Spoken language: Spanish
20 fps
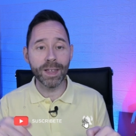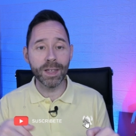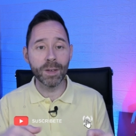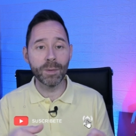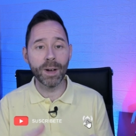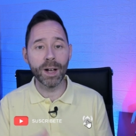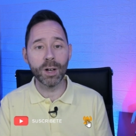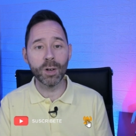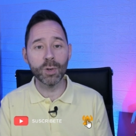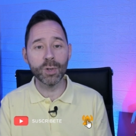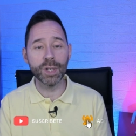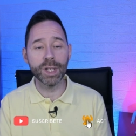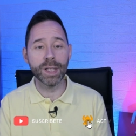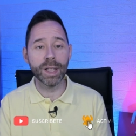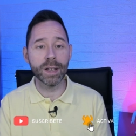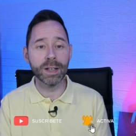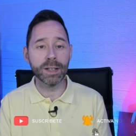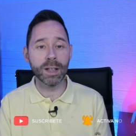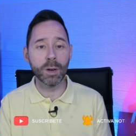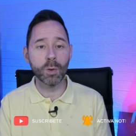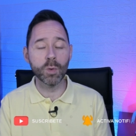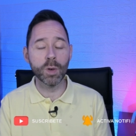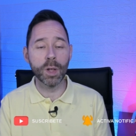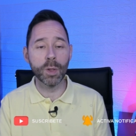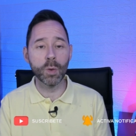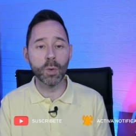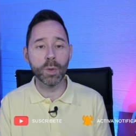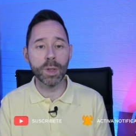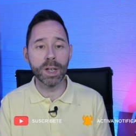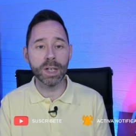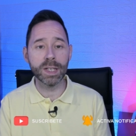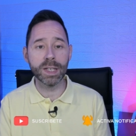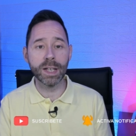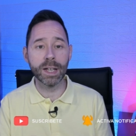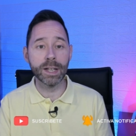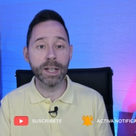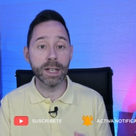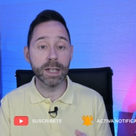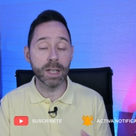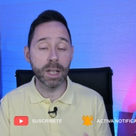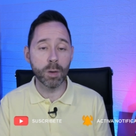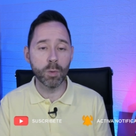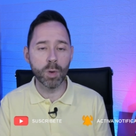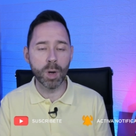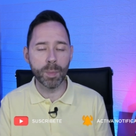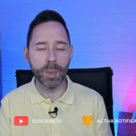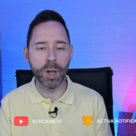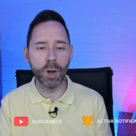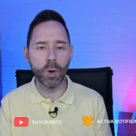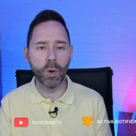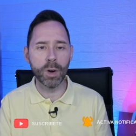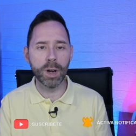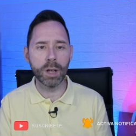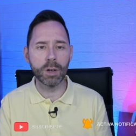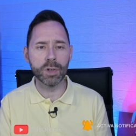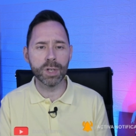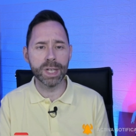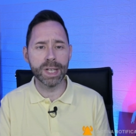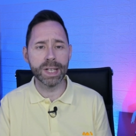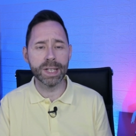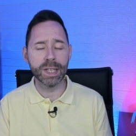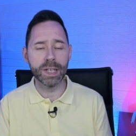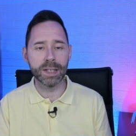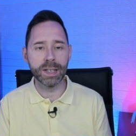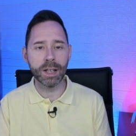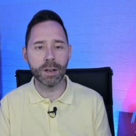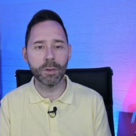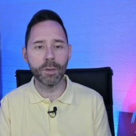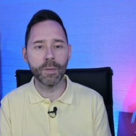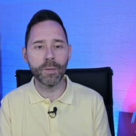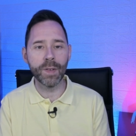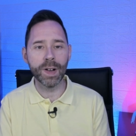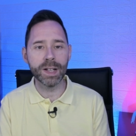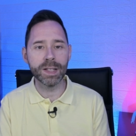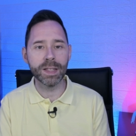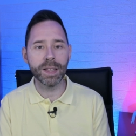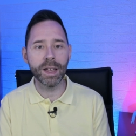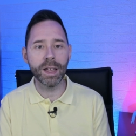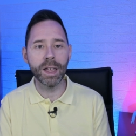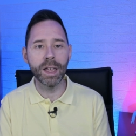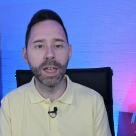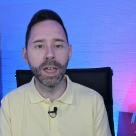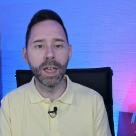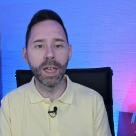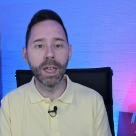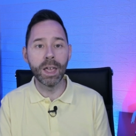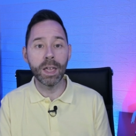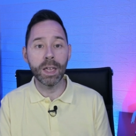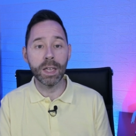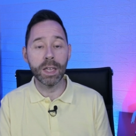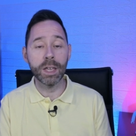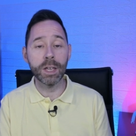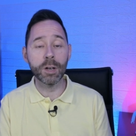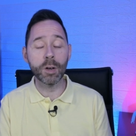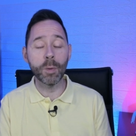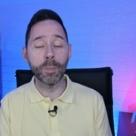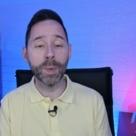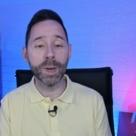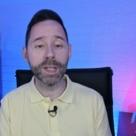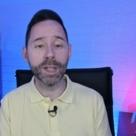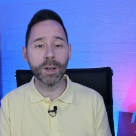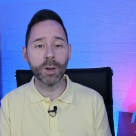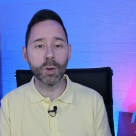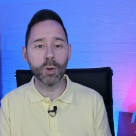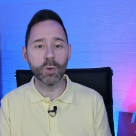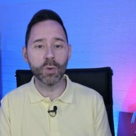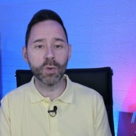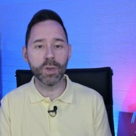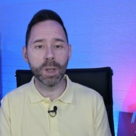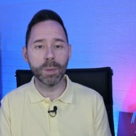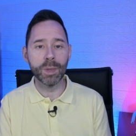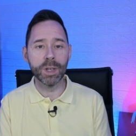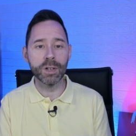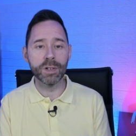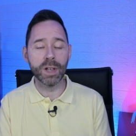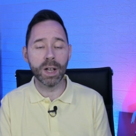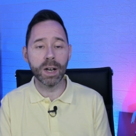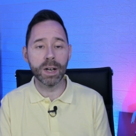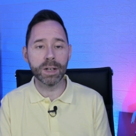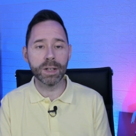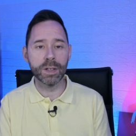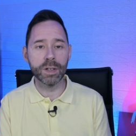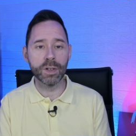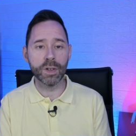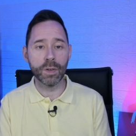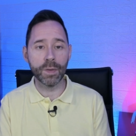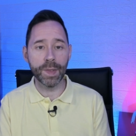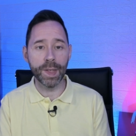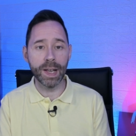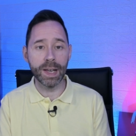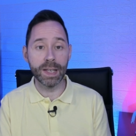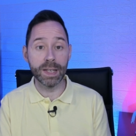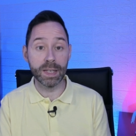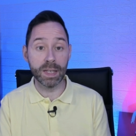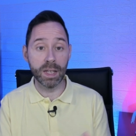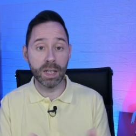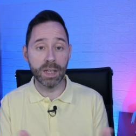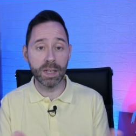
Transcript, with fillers: debajo si tienes alguna duda, si harías alguna mejora o si echas algo en falta y compártelo con tus amigos en las redes sociales.